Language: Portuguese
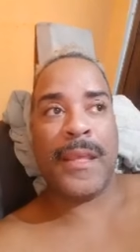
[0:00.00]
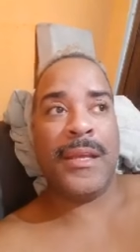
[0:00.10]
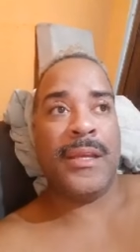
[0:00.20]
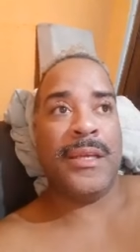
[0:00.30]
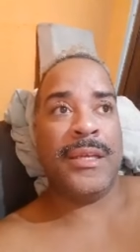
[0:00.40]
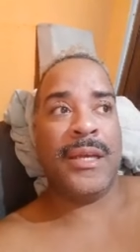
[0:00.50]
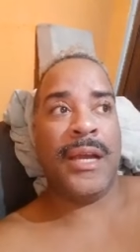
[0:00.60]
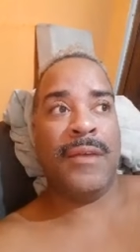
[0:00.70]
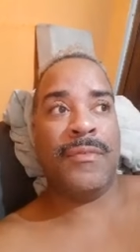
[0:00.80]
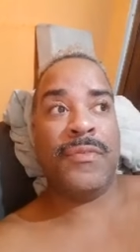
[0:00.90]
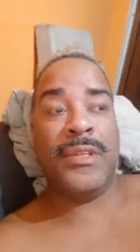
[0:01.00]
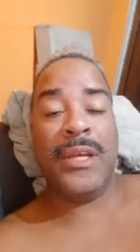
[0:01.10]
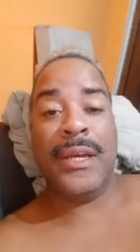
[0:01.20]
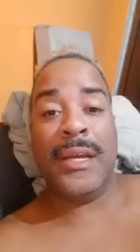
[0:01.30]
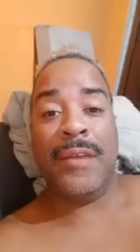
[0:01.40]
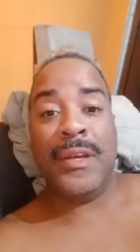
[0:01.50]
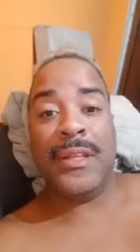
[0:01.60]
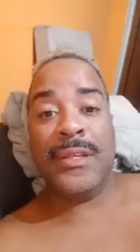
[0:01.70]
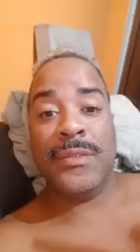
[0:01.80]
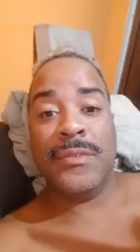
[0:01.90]
É, a vida ela vai
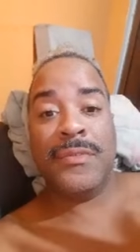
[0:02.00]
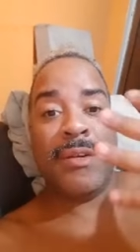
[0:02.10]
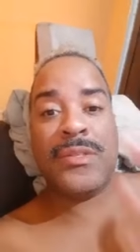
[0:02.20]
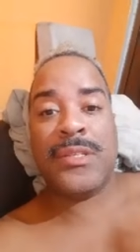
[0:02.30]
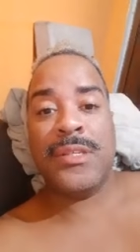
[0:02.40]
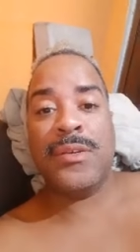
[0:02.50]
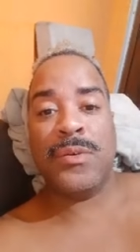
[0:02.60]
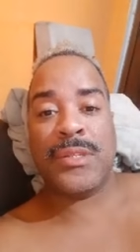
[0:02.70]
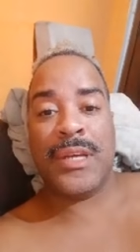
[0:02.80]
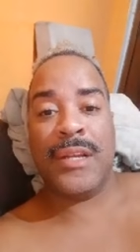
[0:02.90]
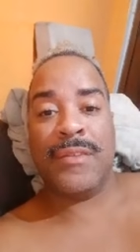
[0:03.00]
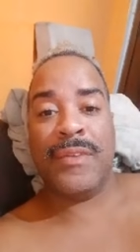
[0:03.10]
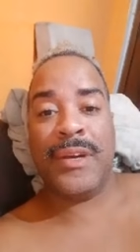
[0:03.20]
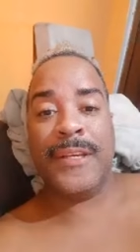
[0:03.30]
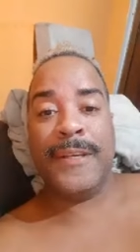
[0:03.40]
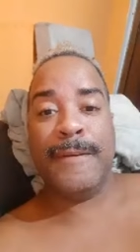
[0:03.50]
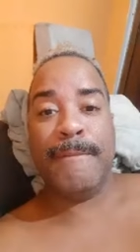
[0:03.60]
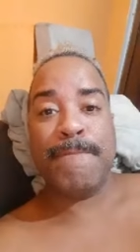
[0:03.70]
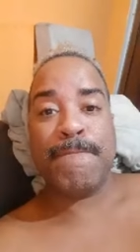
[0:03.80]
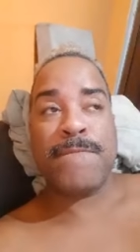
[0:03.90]
dando vários ciclos, ela vai
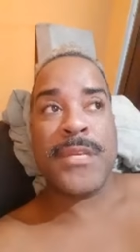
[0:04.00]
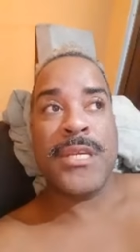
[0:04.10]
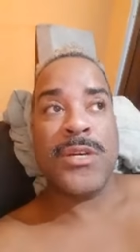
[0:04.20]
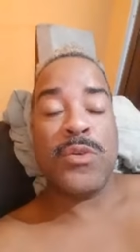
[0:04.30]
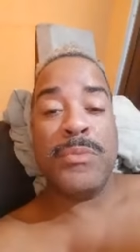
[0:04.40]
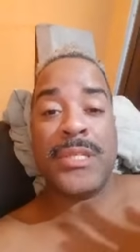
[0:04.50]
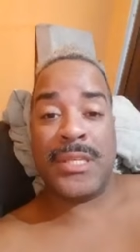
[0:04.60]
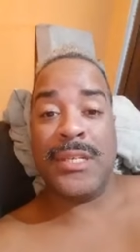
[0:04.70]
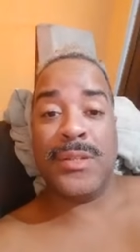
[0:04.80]
começando,